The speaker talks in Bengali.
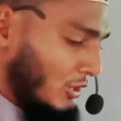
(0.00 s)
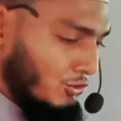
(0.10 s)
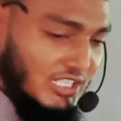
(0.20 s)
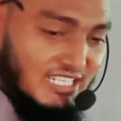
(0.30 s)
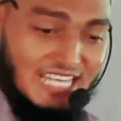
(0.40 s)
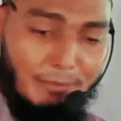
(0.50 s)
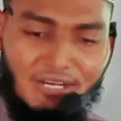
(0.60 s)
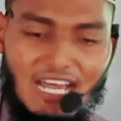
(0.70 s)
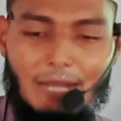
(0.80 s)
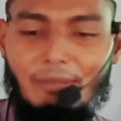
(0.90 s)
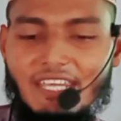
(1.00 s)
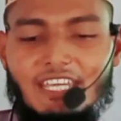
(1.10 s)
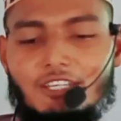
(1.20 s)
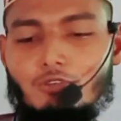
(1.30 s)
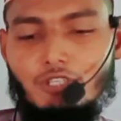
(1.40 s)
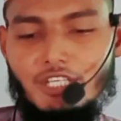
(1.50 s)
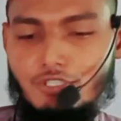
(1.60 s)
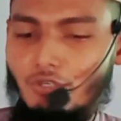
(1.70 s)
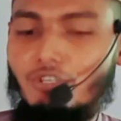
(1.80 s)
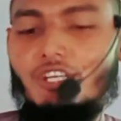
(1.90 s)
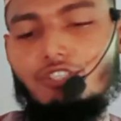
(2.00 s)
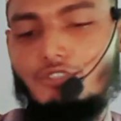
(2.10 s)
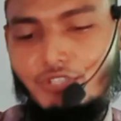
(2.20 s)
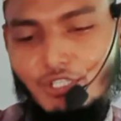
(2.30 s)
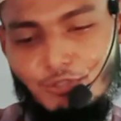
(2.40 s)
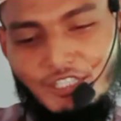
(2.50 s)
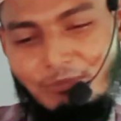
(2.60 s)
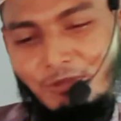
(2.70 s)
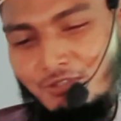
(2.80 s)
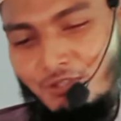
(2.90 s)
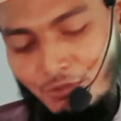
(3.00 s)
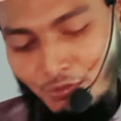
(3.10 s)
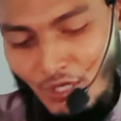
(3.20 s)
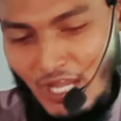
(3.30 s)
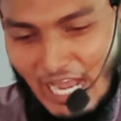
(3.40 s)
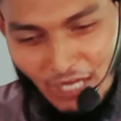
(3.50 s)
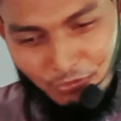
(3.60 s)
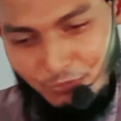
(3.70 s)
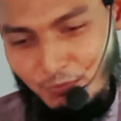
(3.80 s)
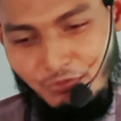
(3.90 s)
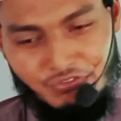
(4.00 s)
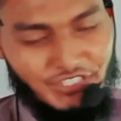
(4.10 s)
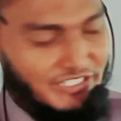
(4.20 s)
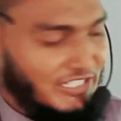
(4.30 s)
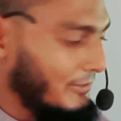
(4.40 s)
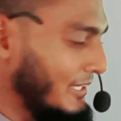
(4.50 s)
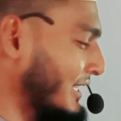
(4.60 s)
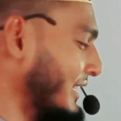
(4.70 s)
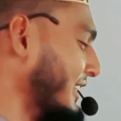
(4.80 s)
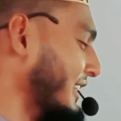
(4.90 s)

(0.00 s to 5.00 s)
মানুষের চামড়া ভেদ করে সঙ্গে সঙ্গে কলিজা পর্যন্ত আগুন পৌঁছিয়ে যাবে